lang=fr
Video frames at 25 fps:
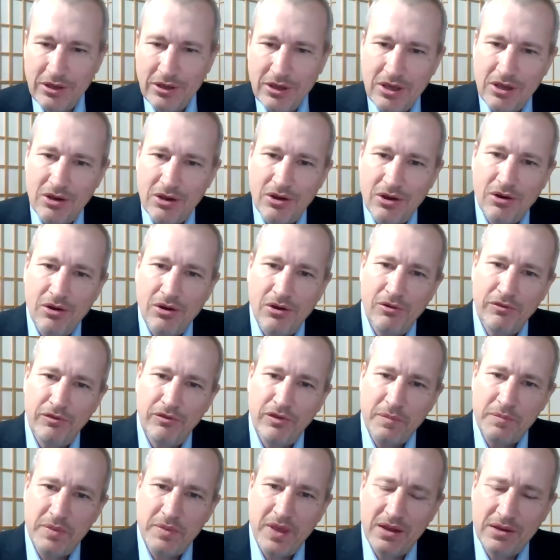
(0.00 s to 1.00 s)
Et on,
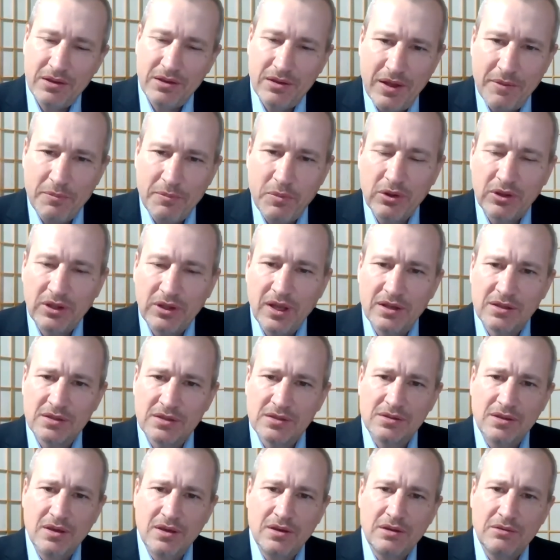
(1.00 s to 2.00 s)
voit bien
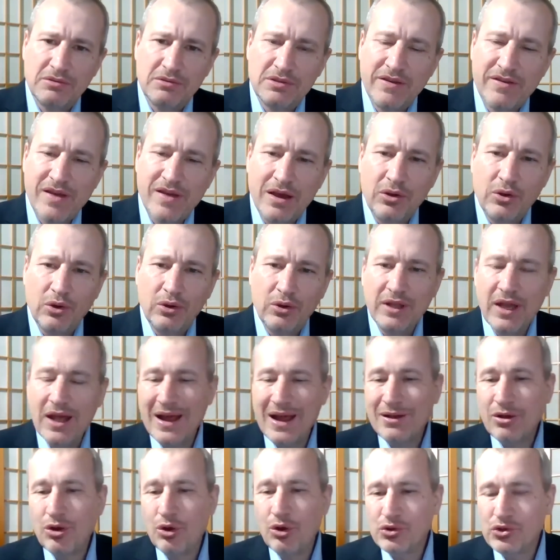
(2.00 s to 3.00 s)
l'importance que vous avez accordée à
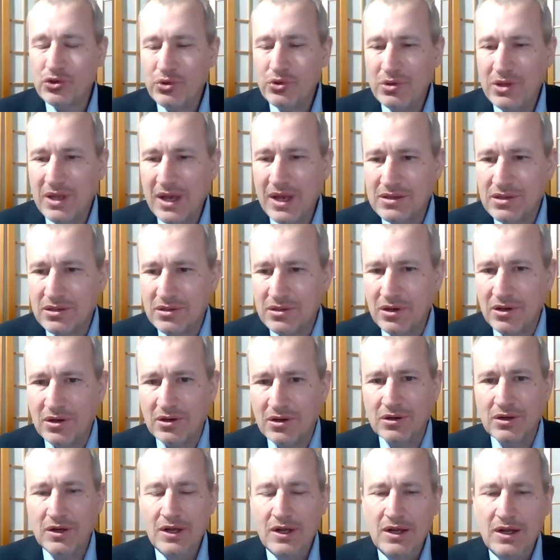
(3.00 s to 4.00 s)
la consultation